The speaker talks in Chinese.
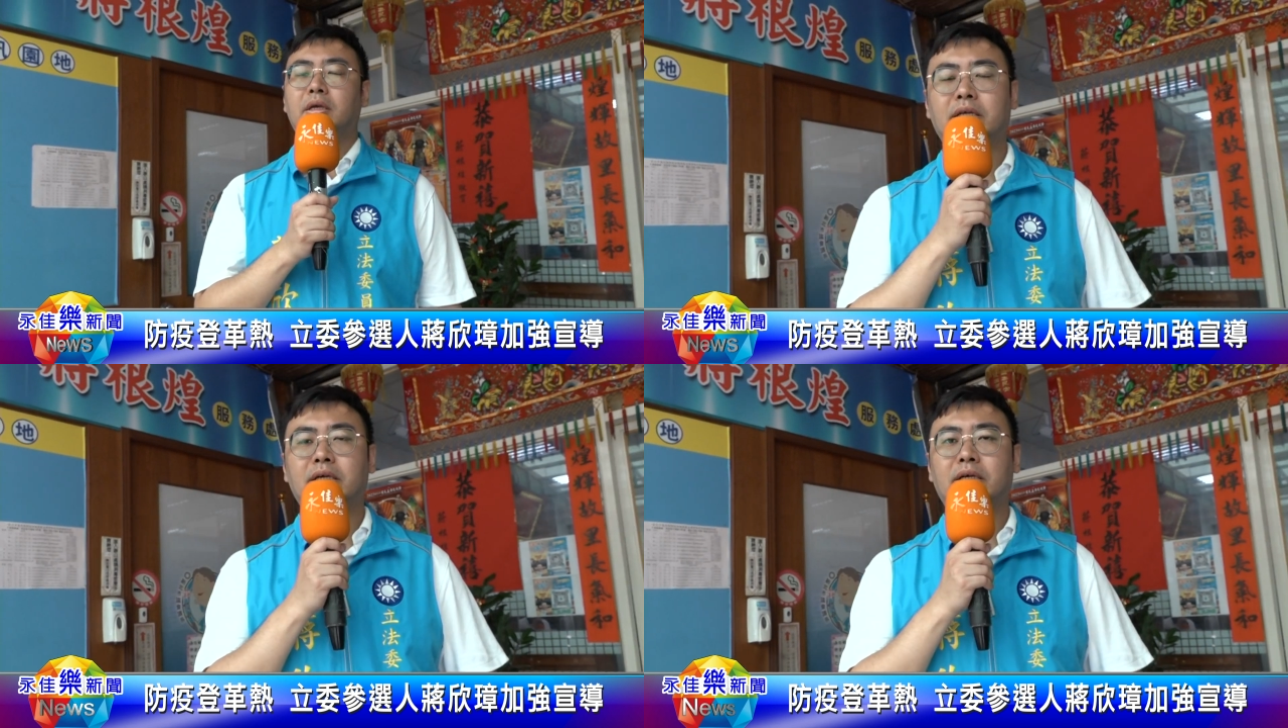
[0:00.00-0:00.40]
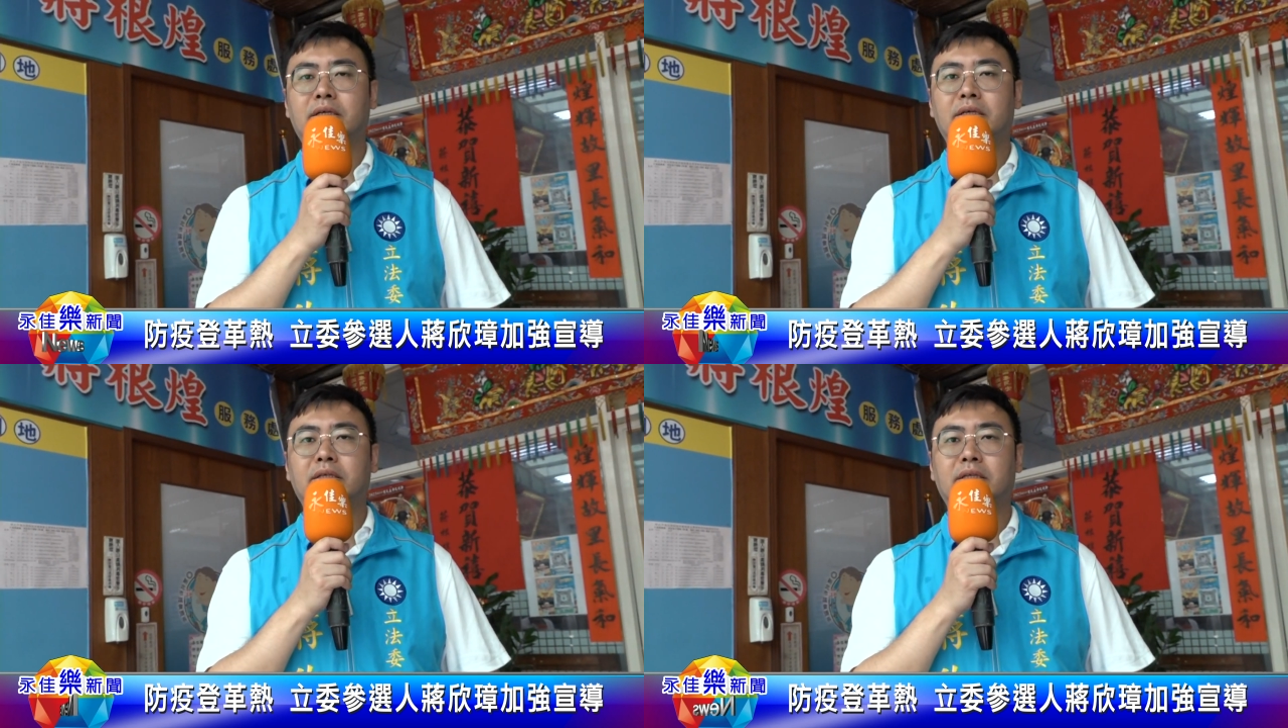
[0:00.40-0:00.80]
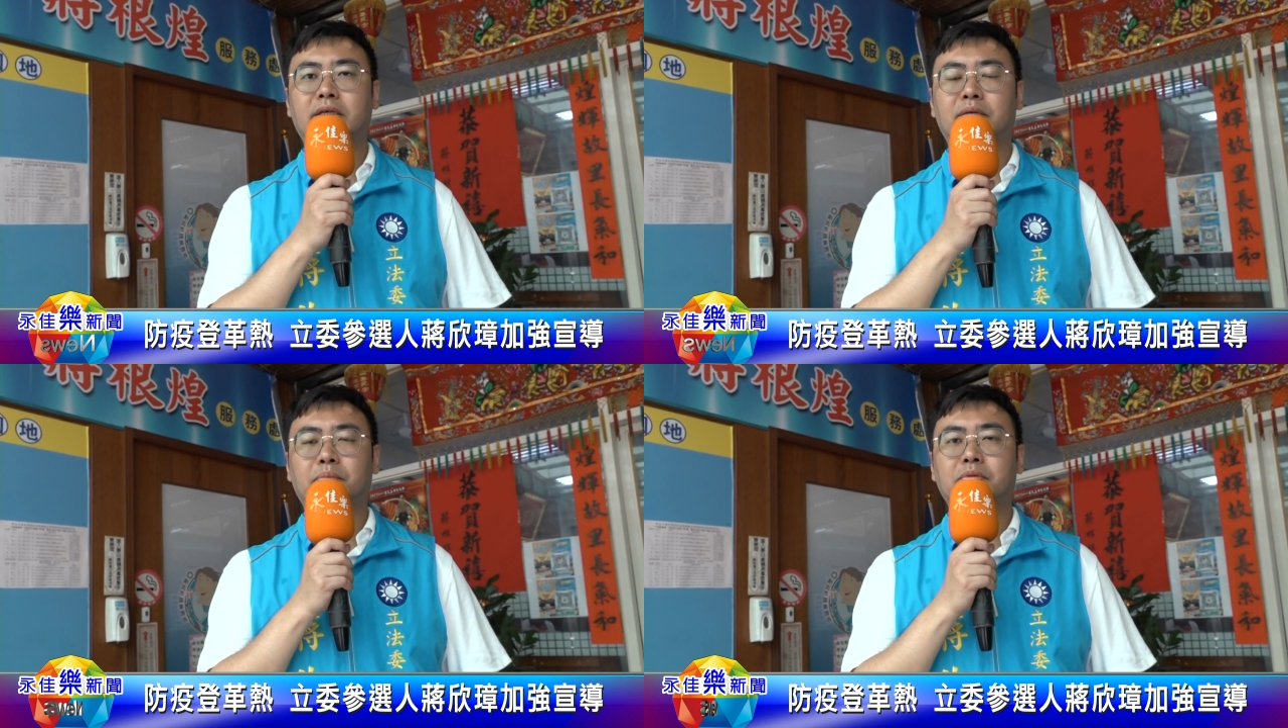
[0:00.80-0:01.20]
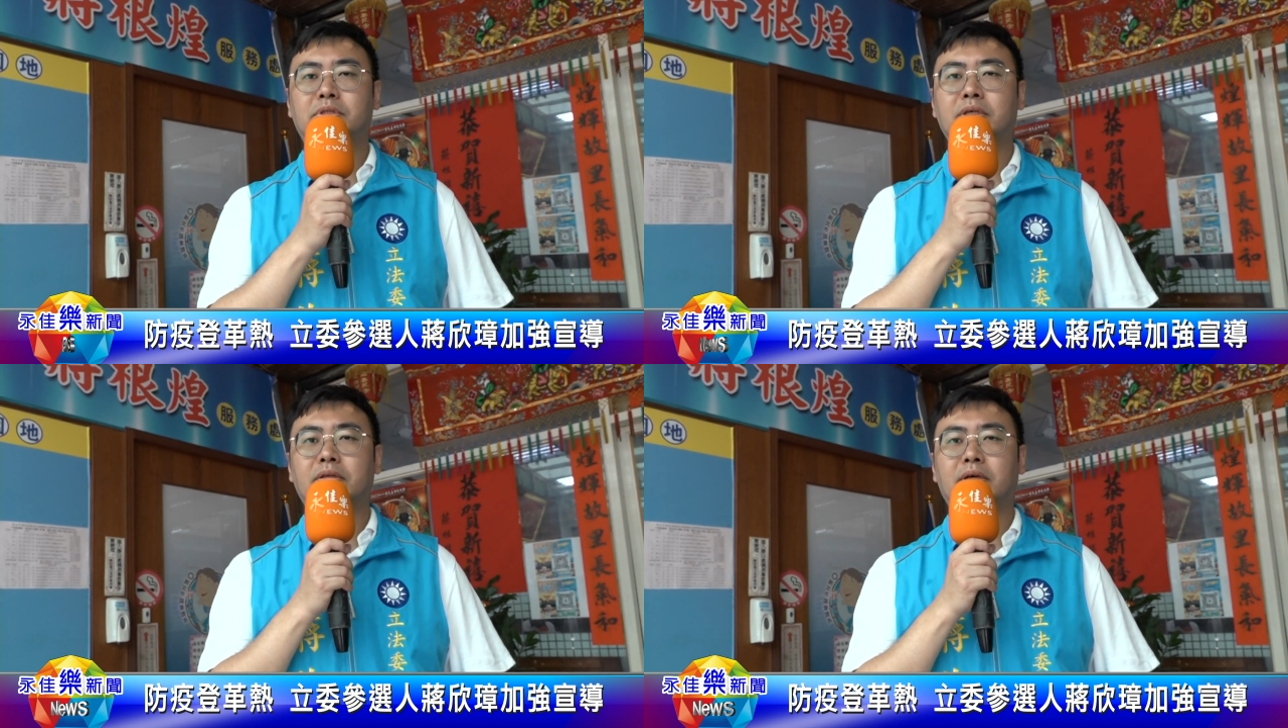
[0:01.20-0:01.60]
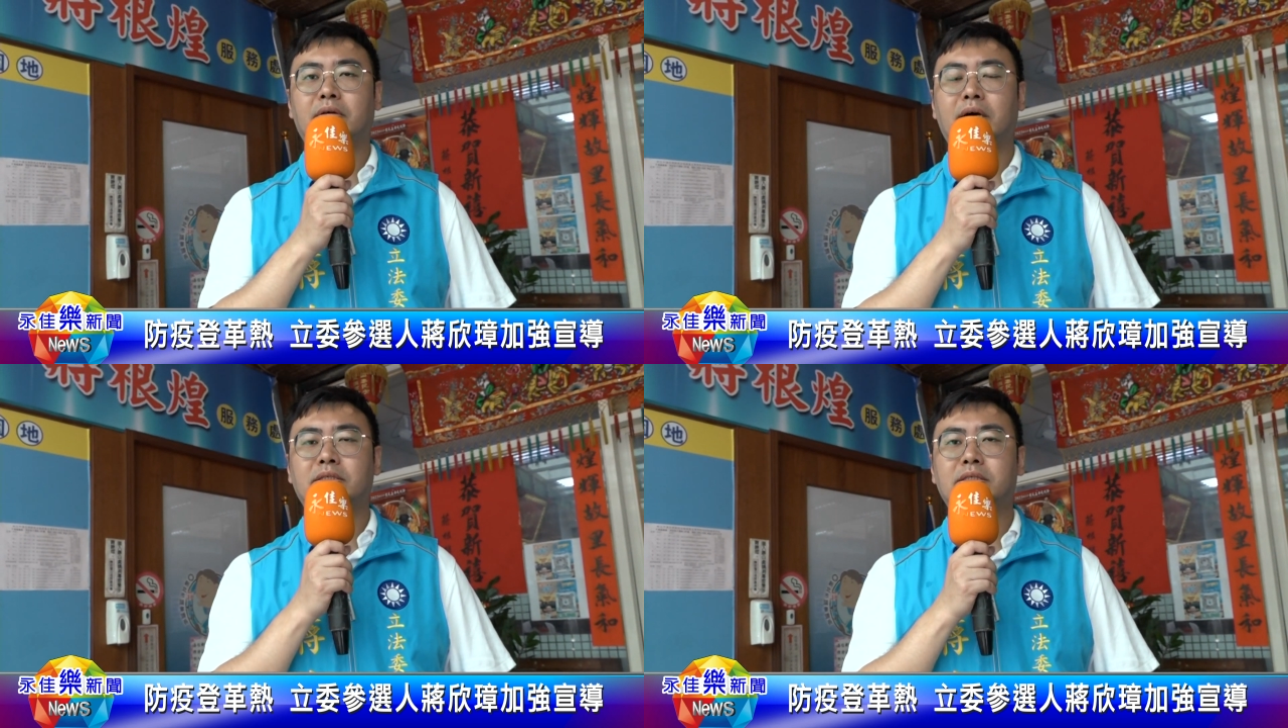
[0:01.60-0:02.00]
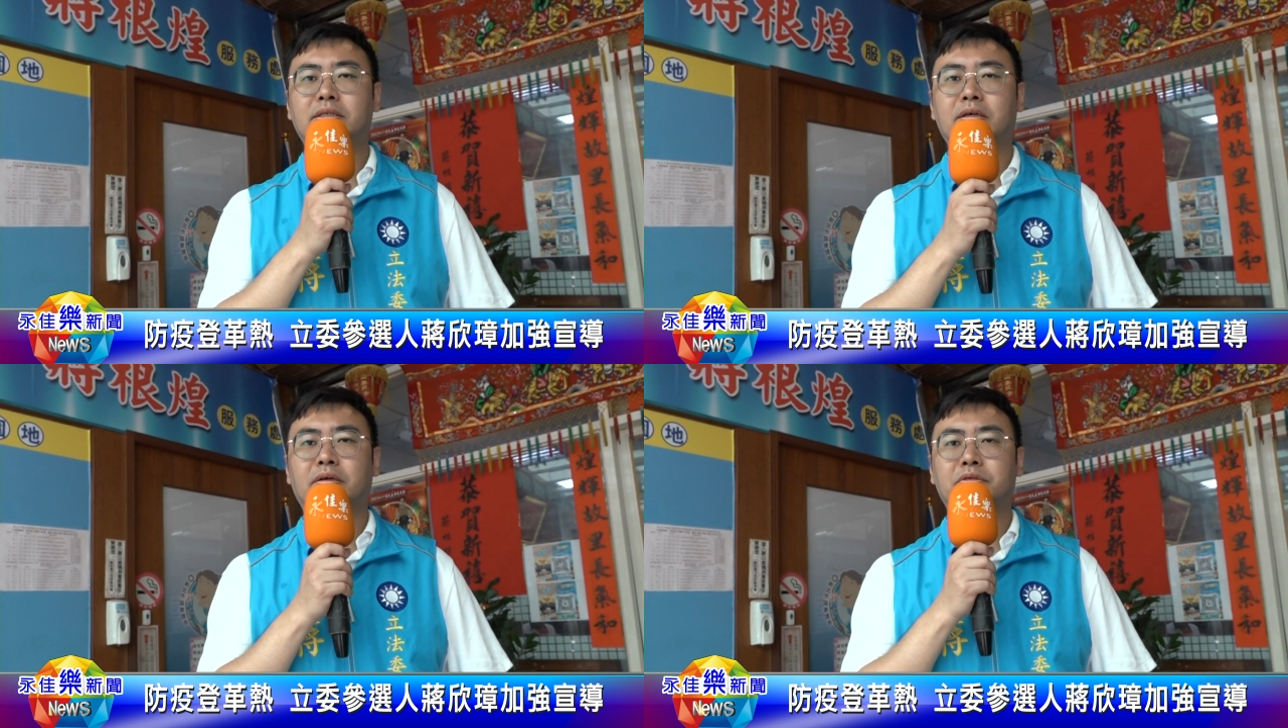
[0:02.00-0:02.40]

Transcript: 登革热的步骤的话是有